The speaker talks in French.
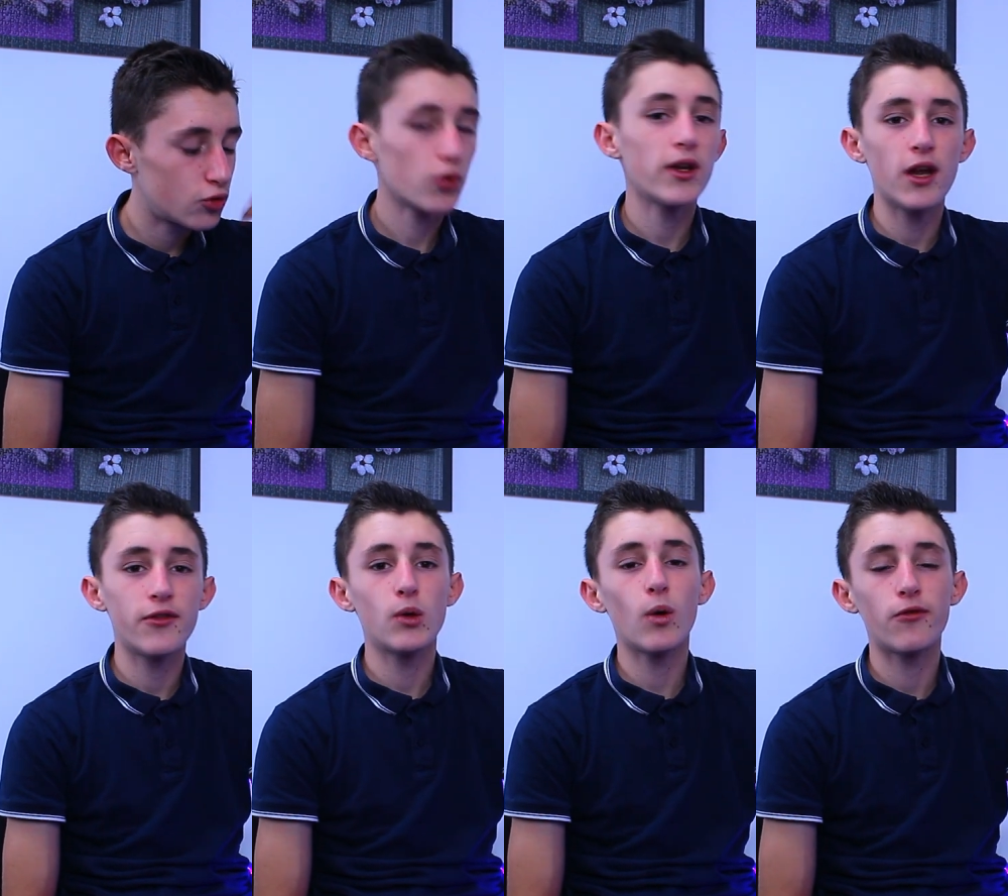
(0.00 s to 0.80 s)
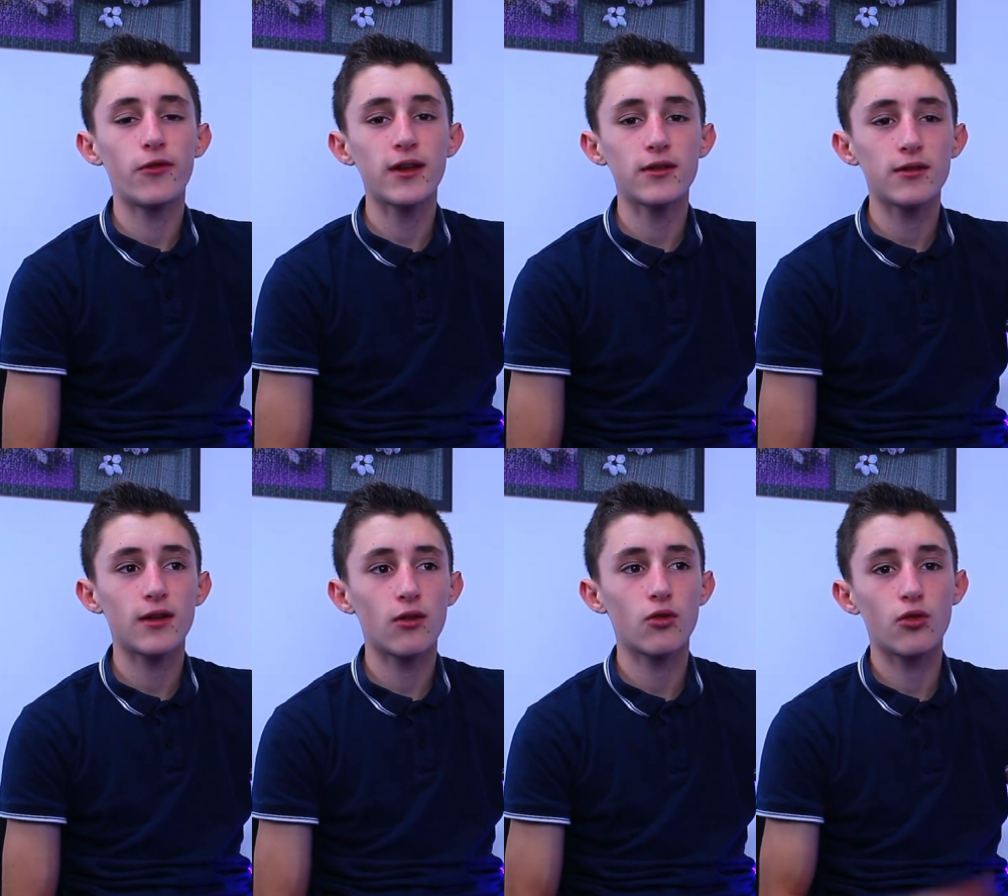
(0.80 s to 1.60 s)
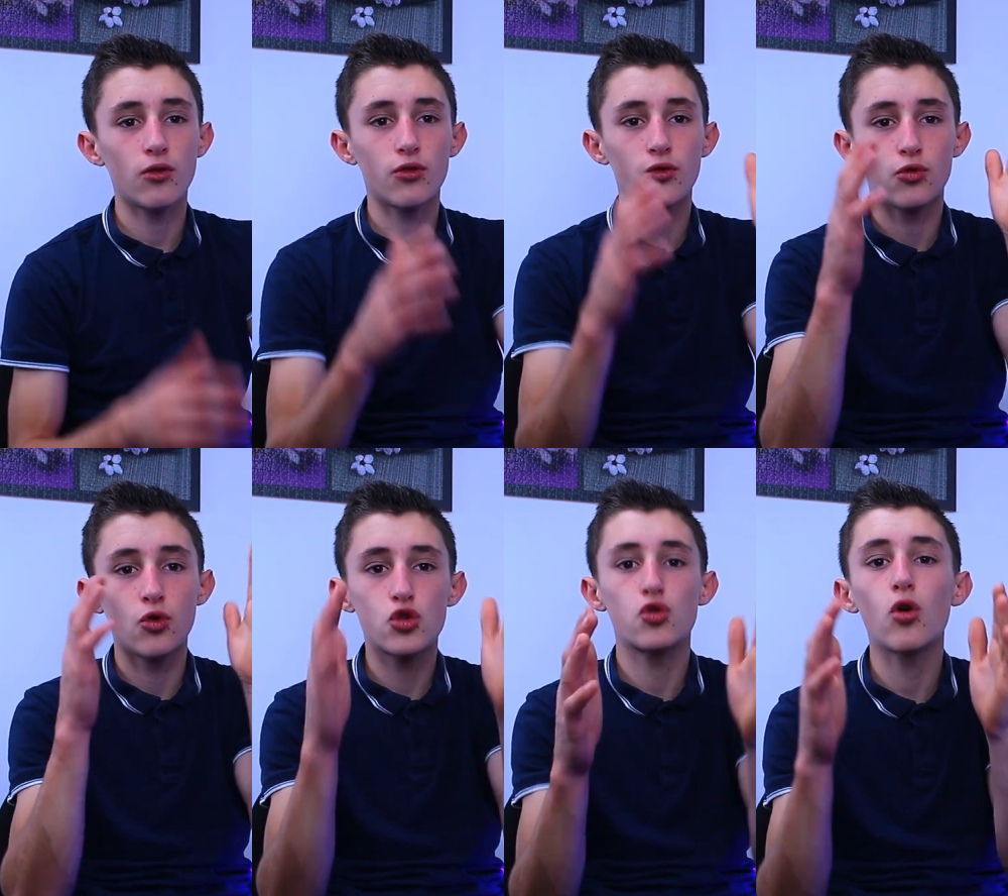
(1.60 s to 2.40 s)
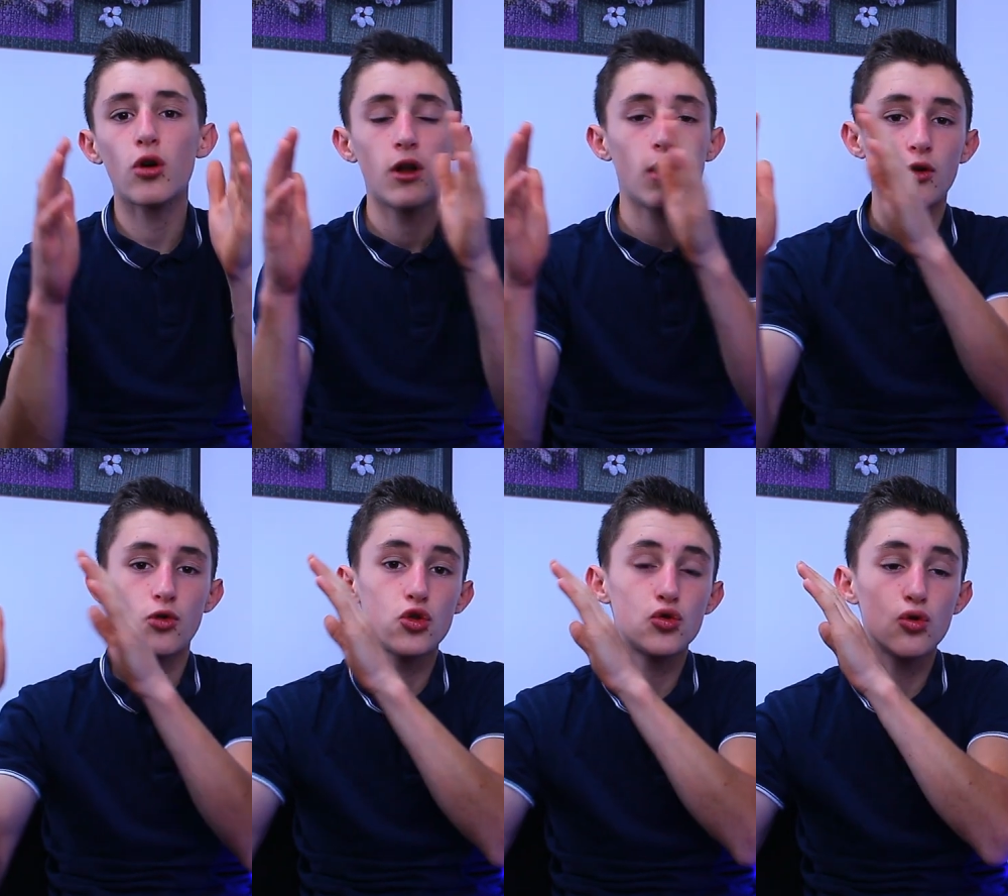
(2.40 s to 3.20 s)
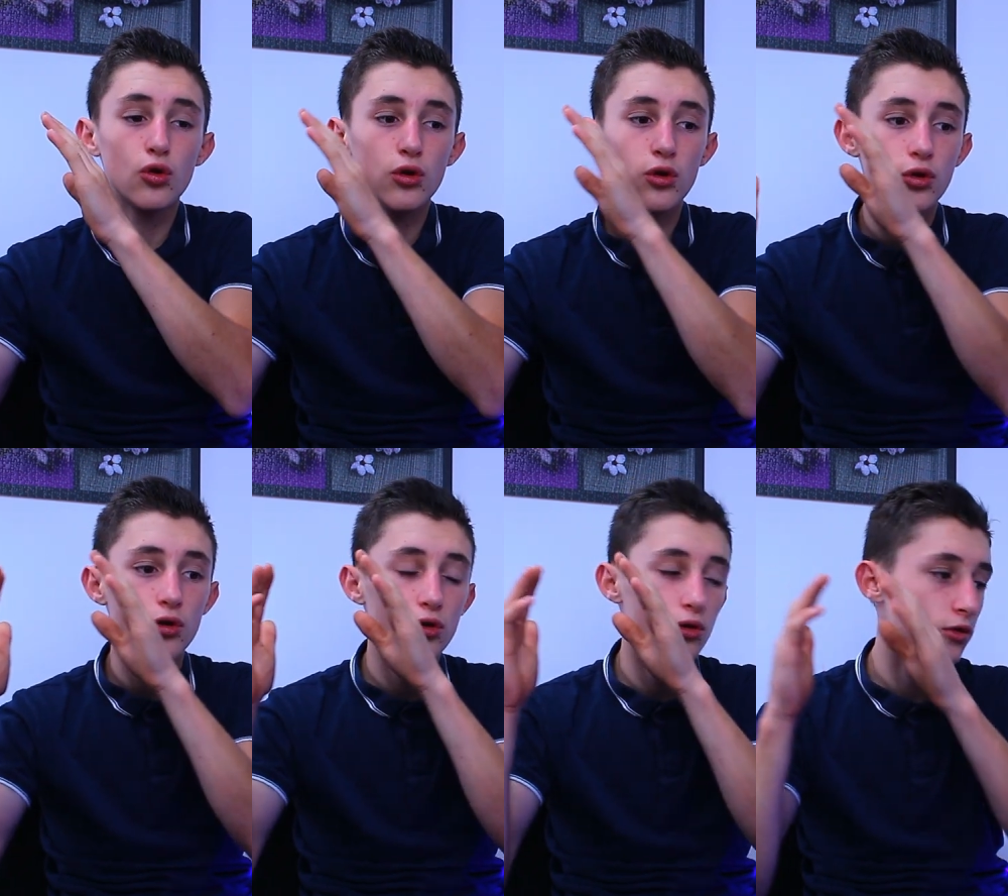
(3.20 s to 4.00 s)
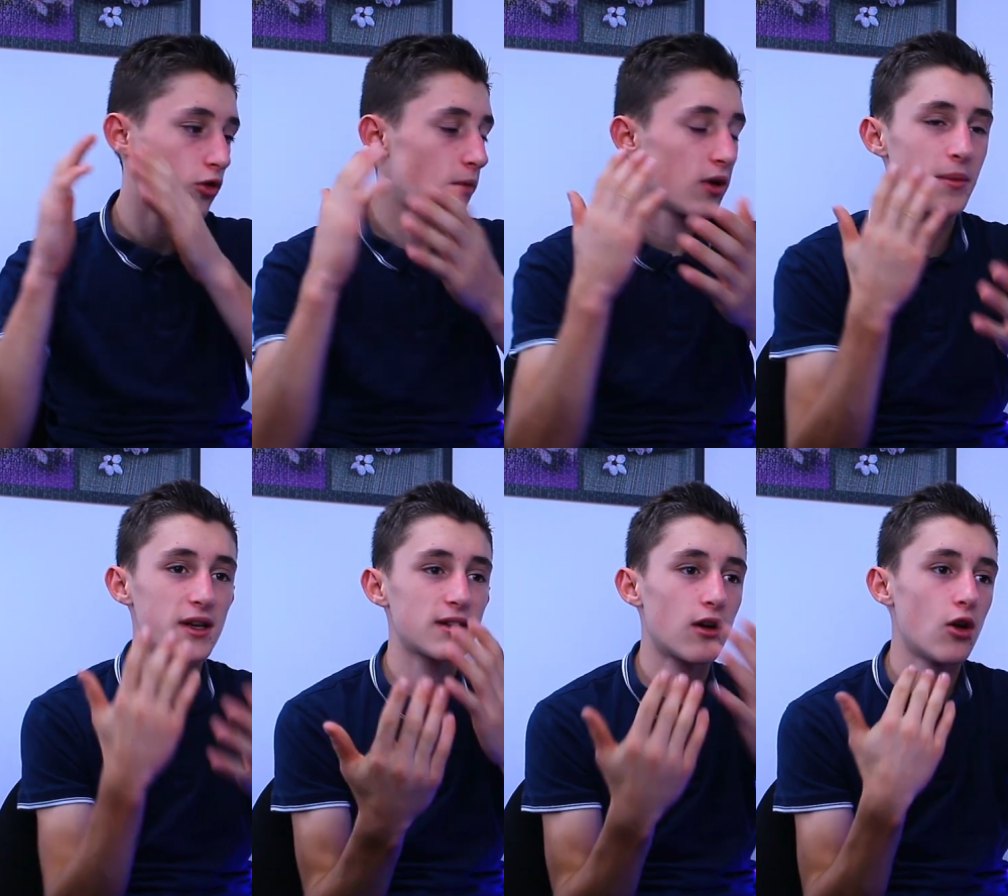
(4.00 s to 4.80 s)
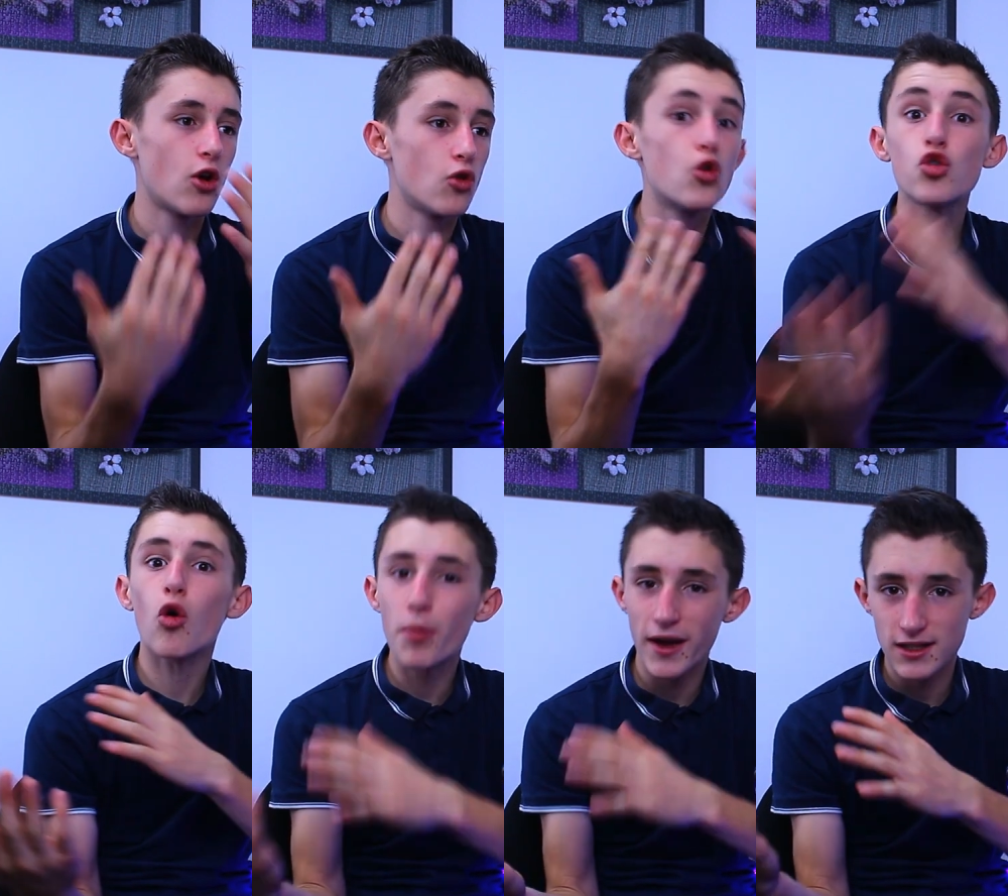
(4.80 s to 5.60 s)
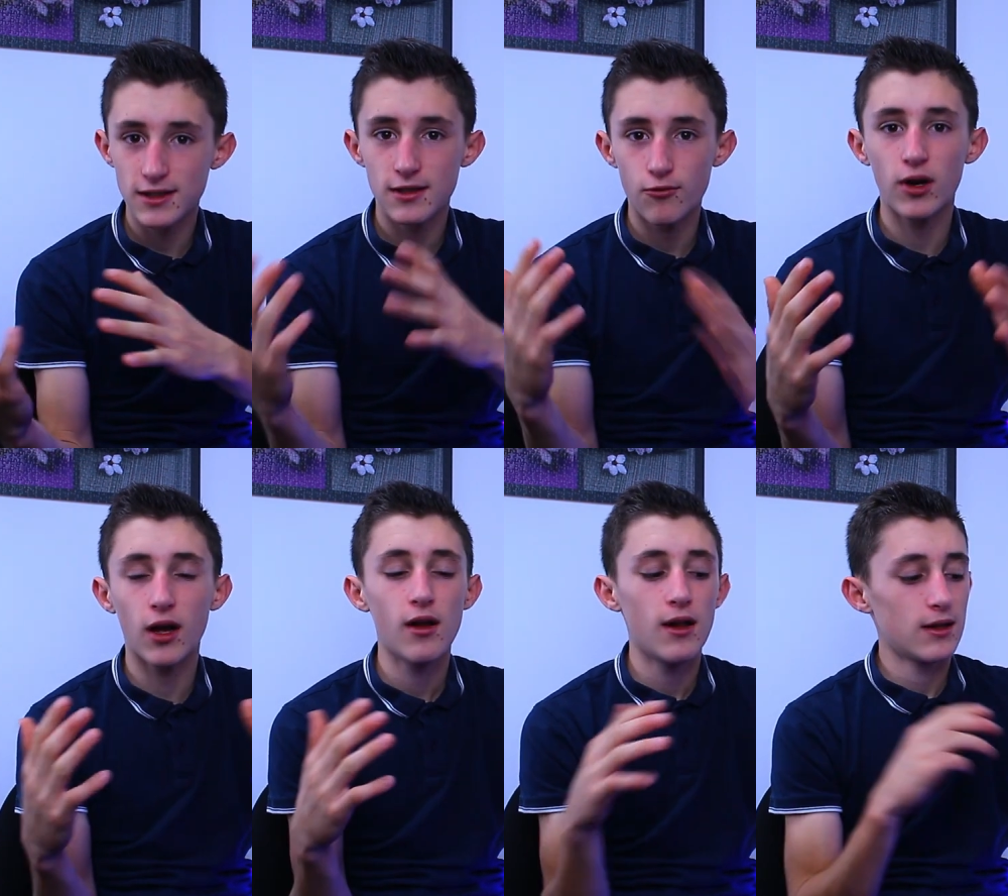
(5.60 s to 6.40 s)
tourner la vidéo en fait dans le, le jour le jour, euh, comment on appelle ça Le jour presse, voilà.